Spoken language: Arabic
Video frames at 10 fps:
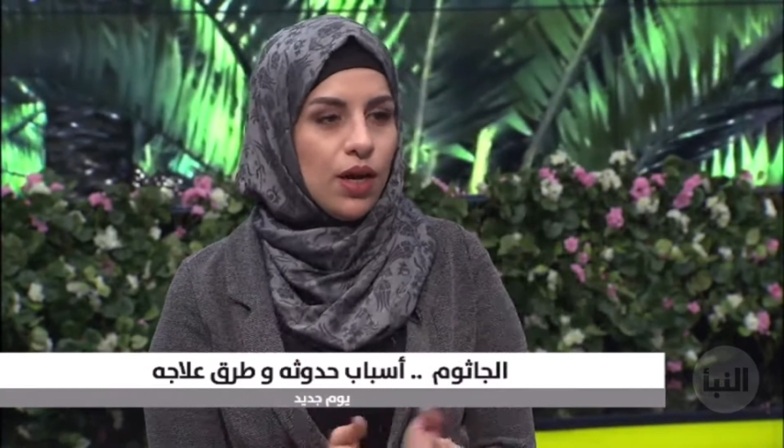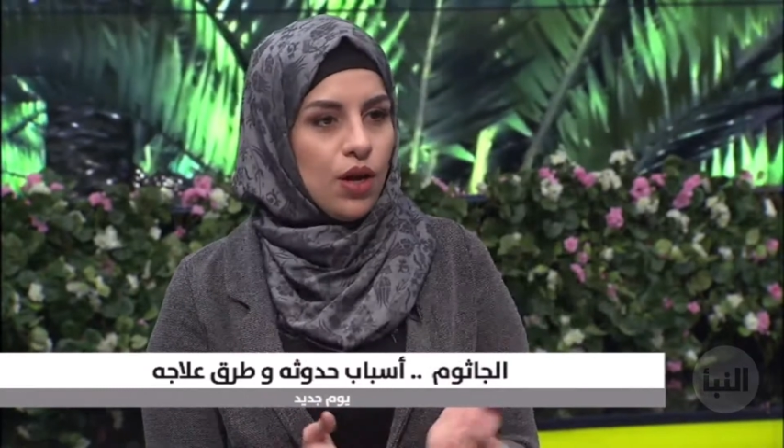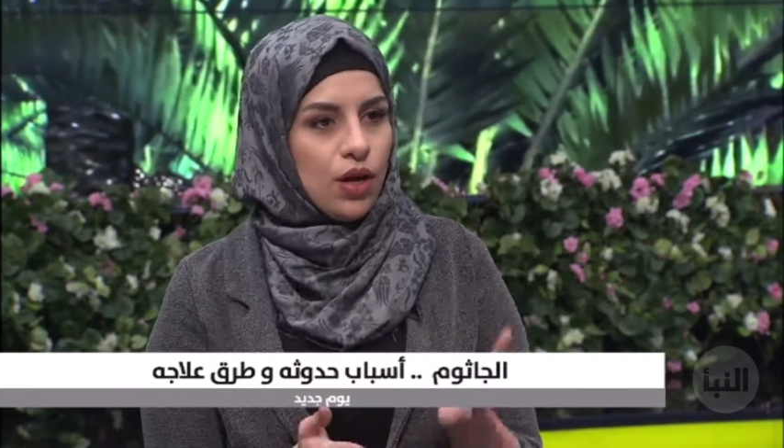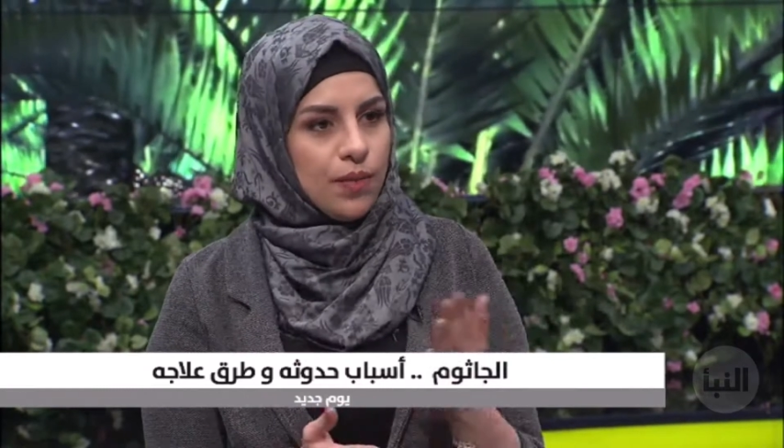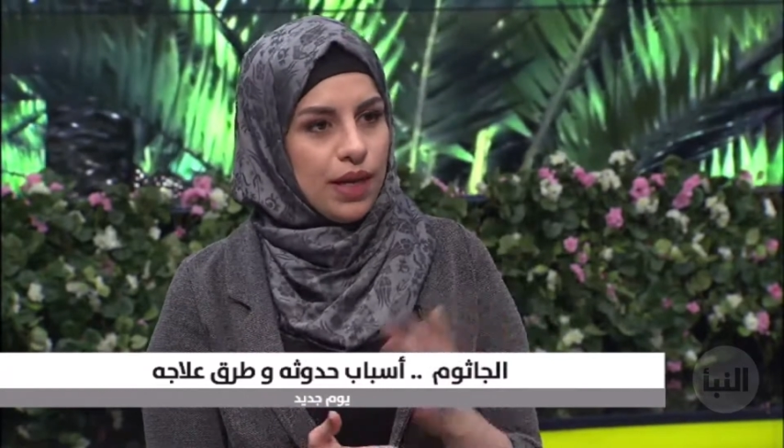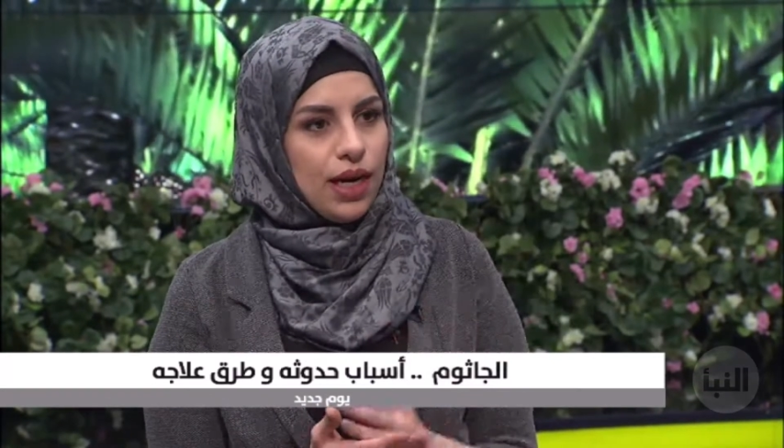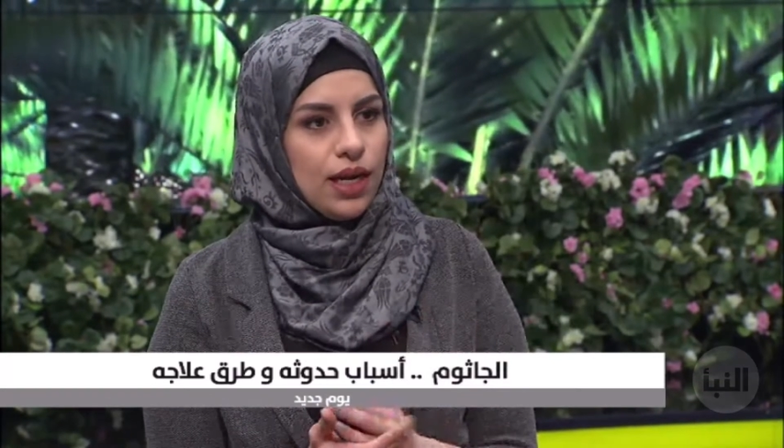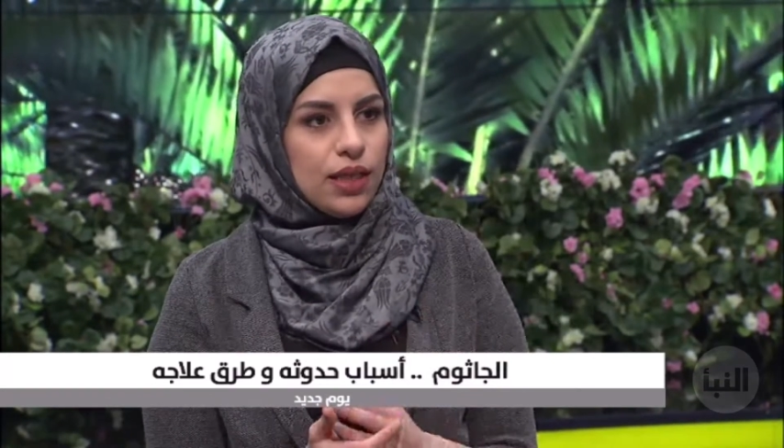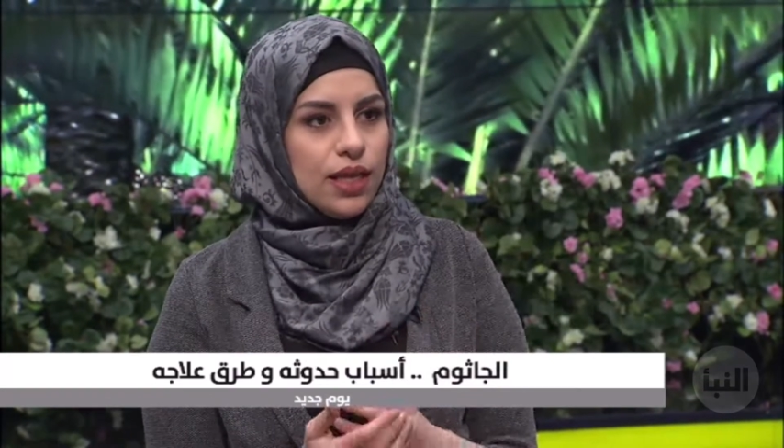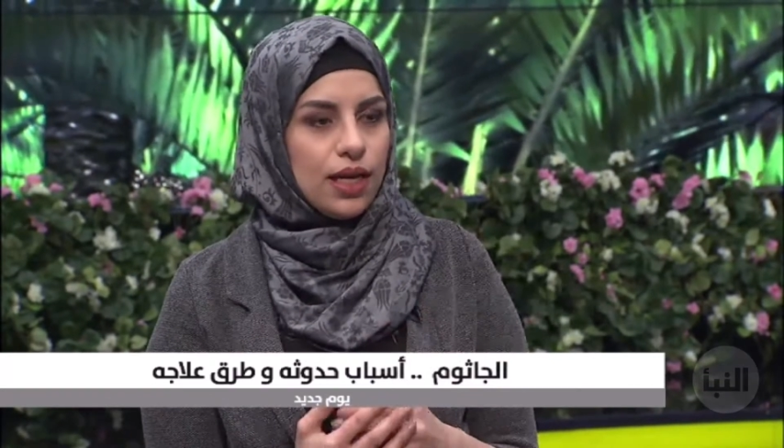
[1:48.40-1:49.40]

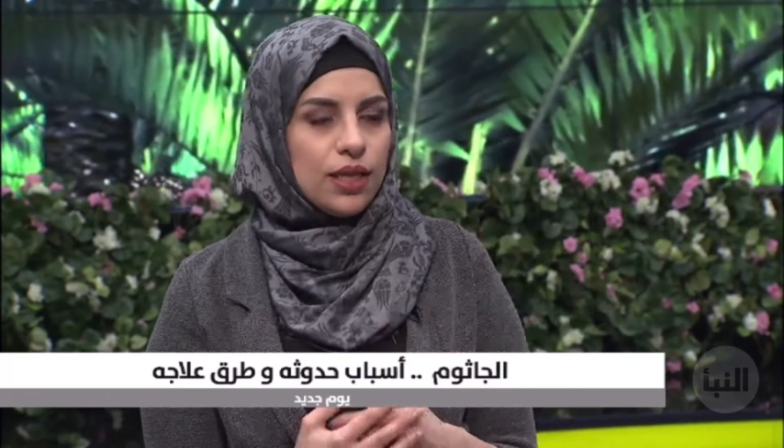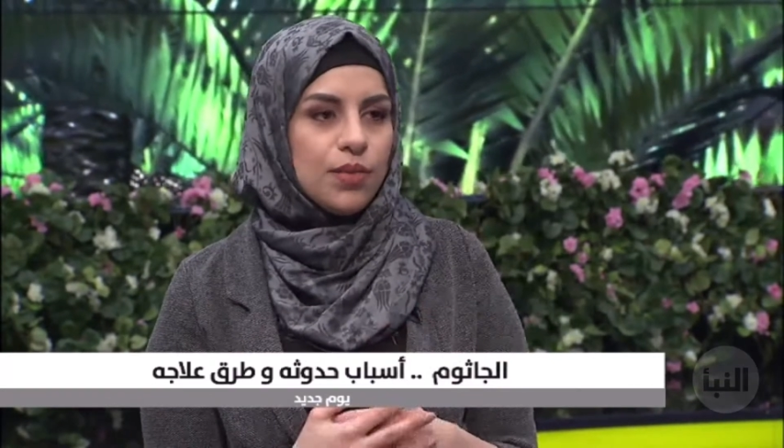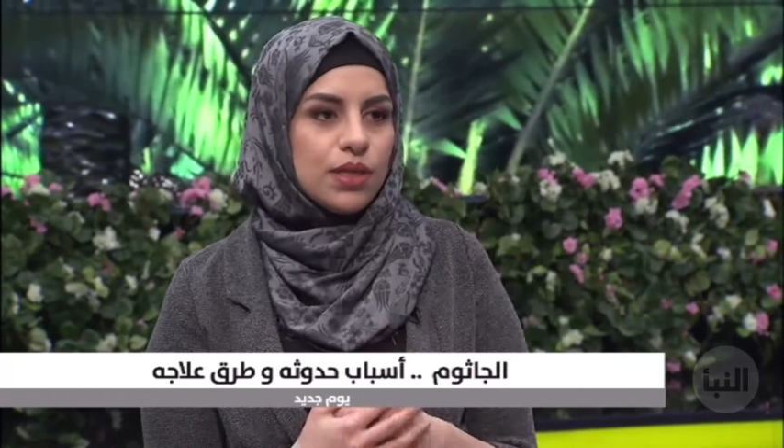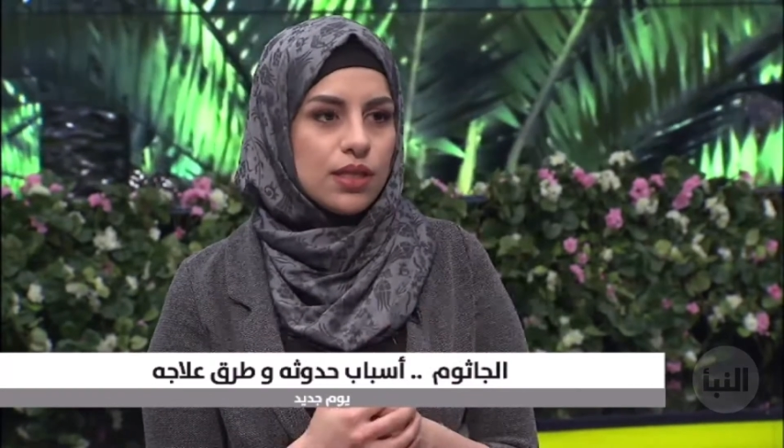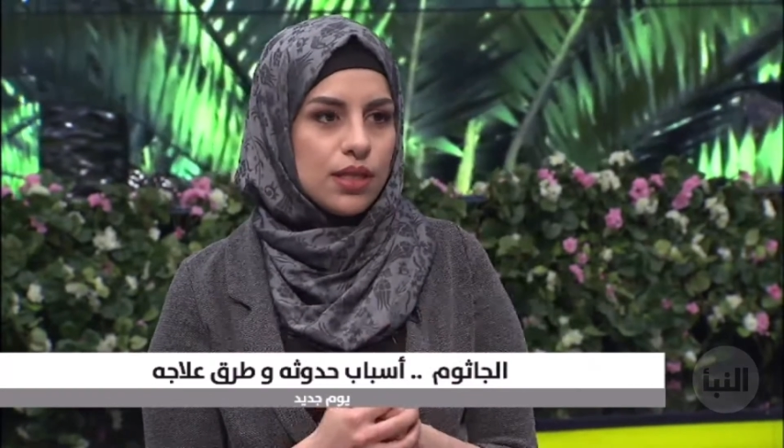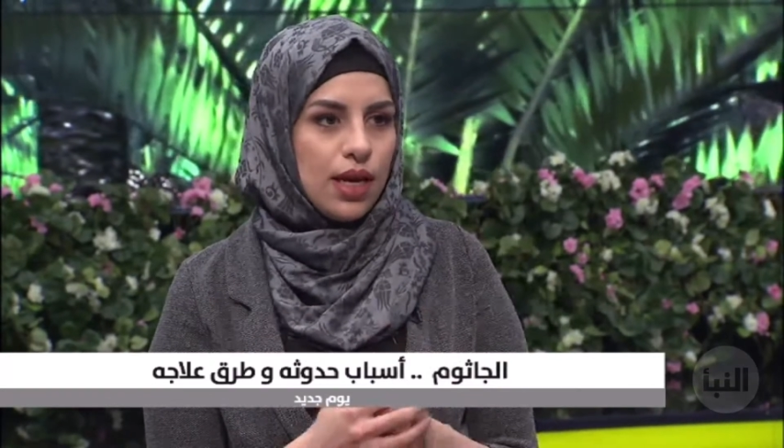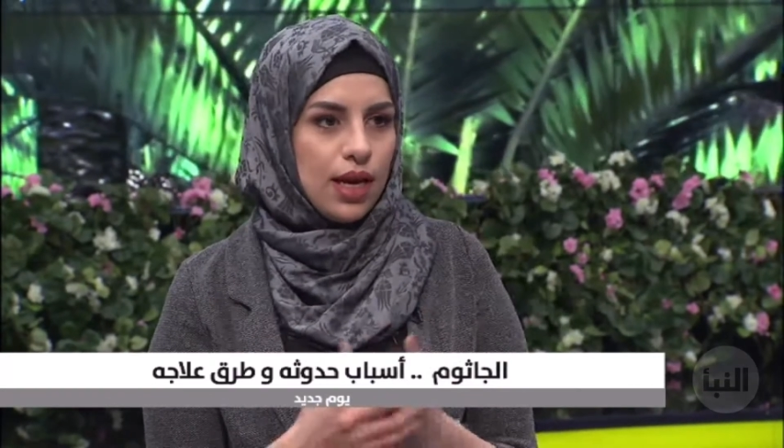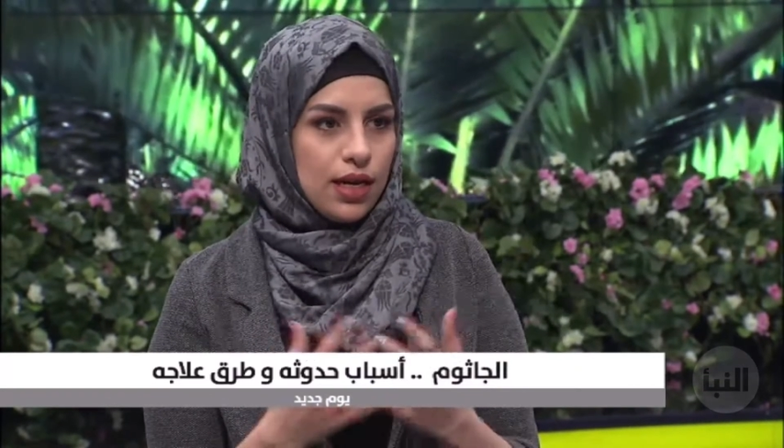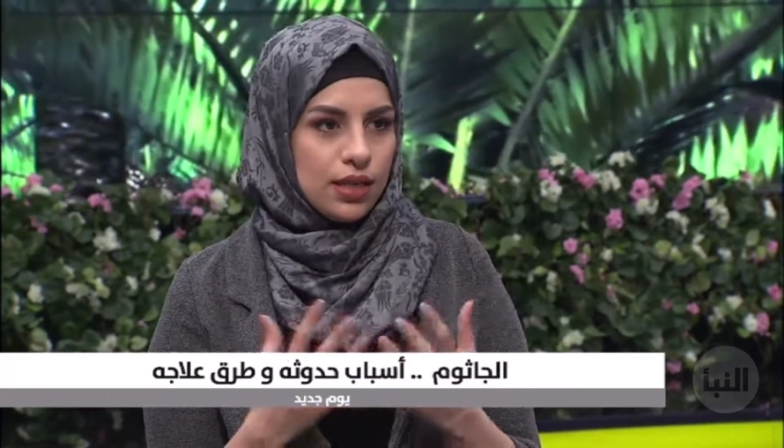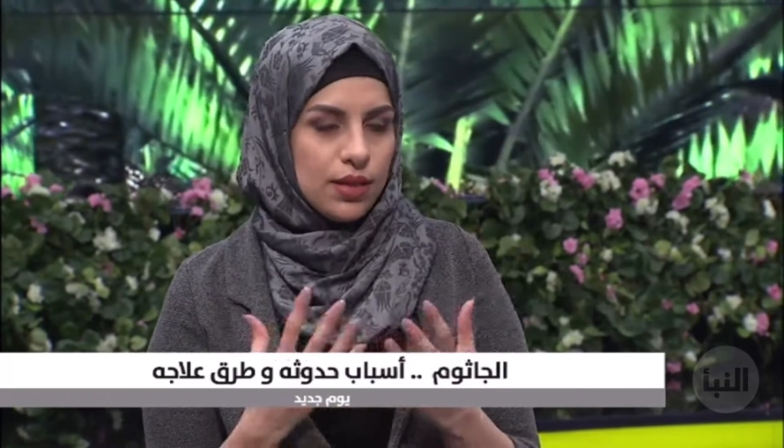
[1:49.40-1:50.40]
المرحلة الثالثة
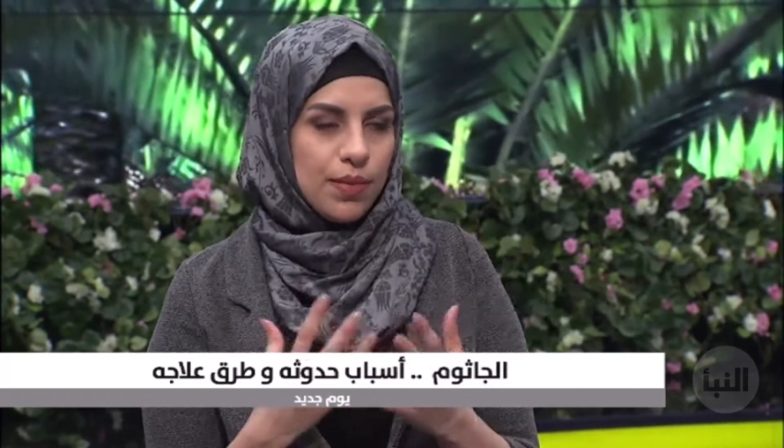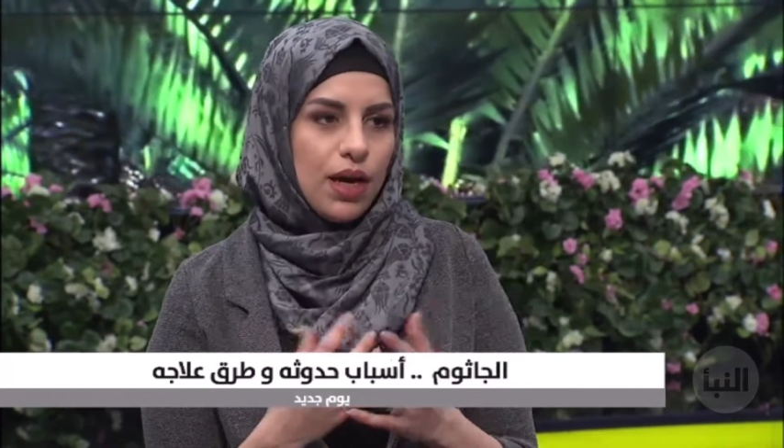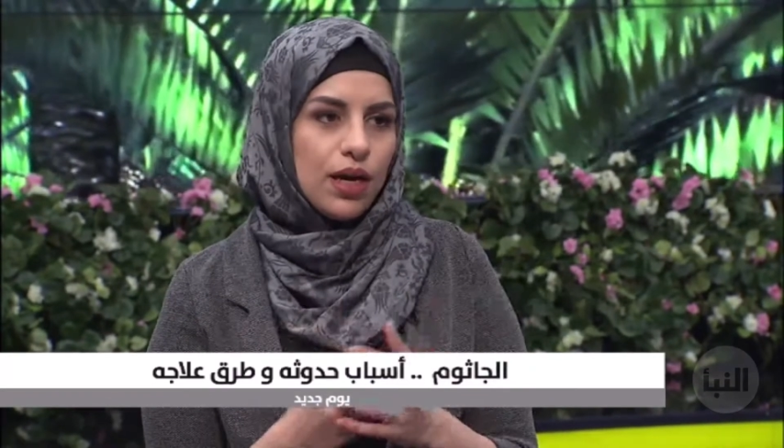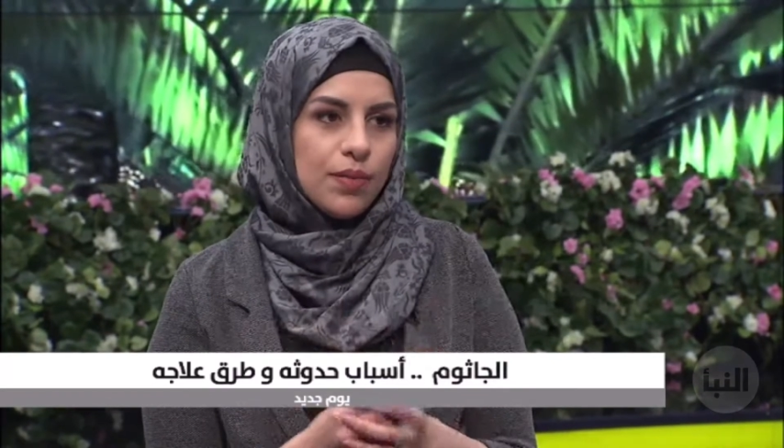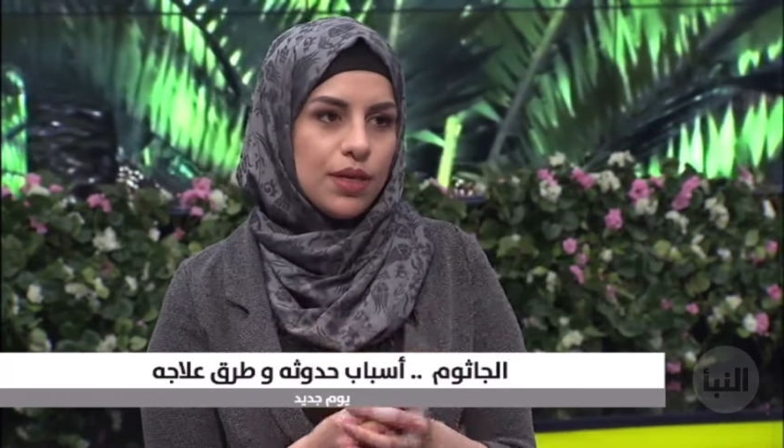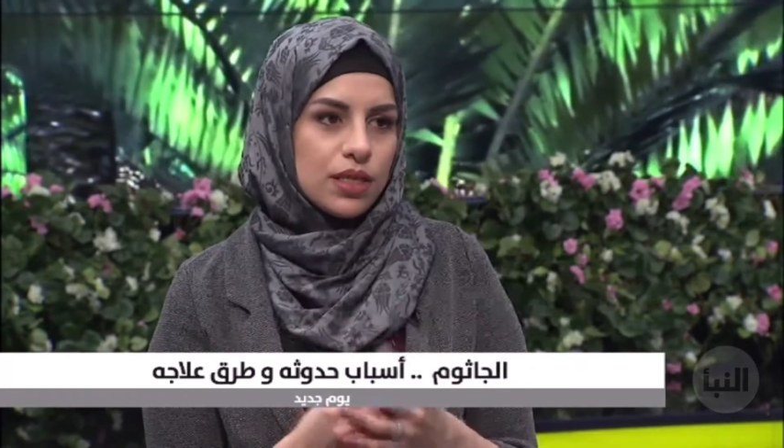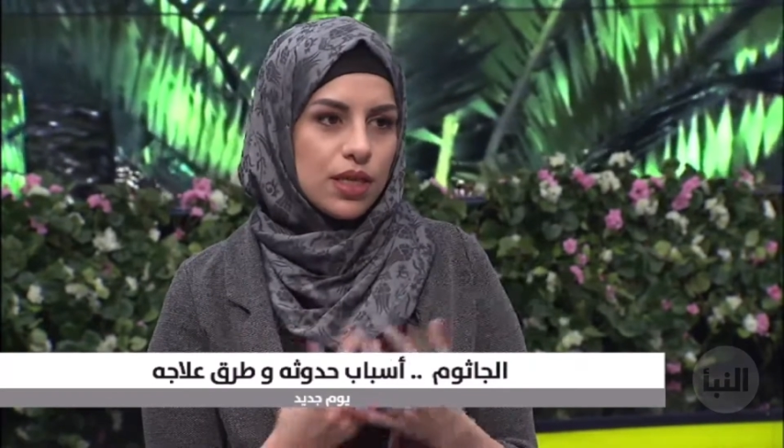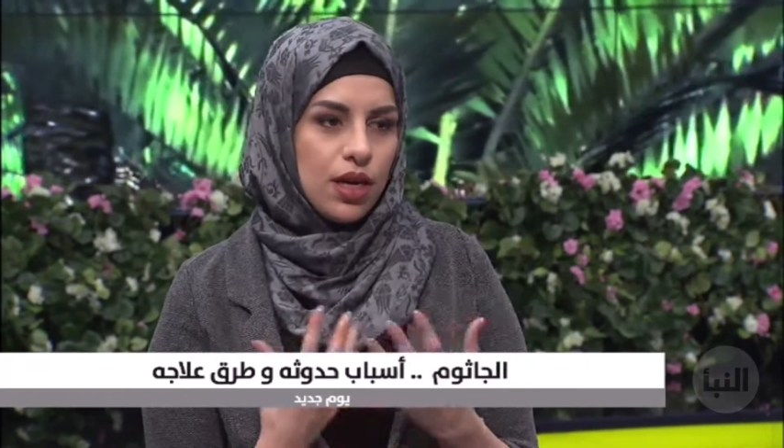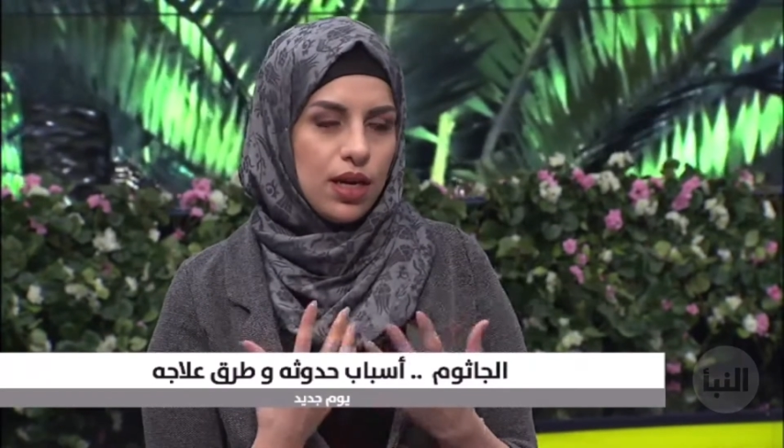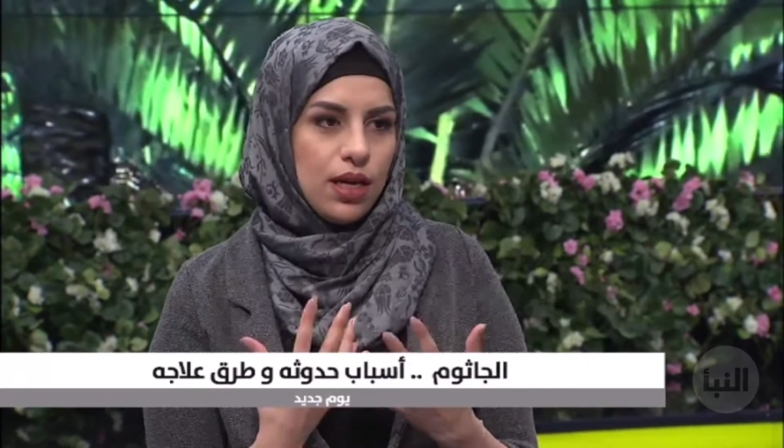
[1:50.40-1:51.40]
الدماغ بيرسل